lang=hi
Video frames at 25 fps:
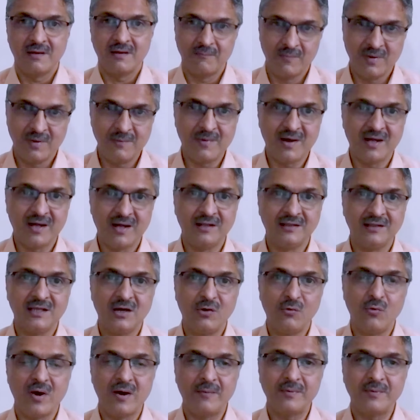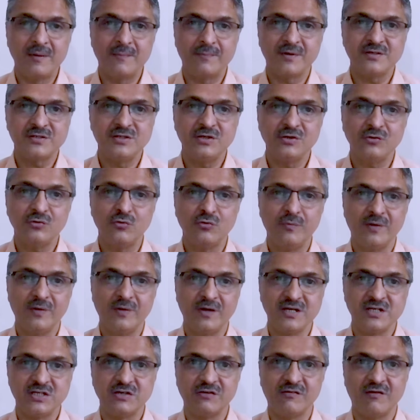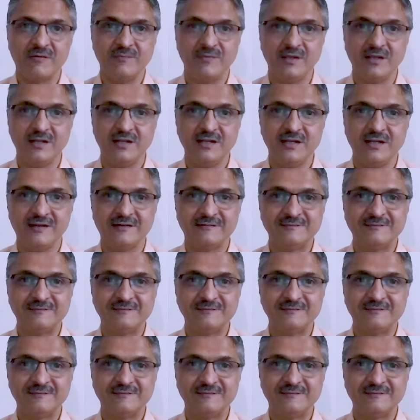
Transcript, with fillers: मैं मानता हूं आपके प्रश्न को मैंने जवाब दे दिया